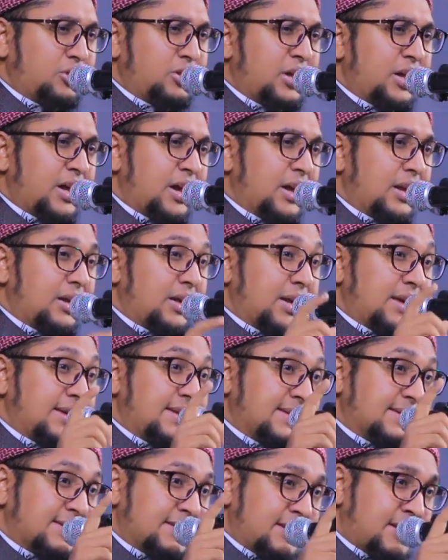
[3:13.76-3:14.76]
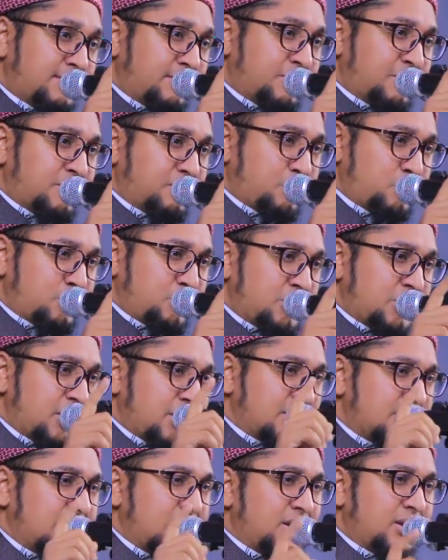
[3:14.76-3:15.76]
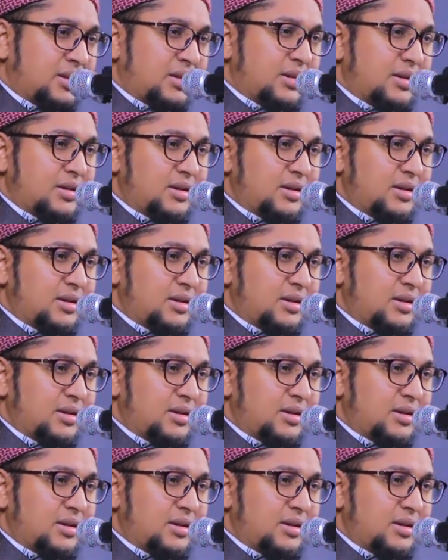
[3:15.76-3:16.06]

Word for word: দ্বারা আল্লাহ ইসলামকে বুঝিয়েছেন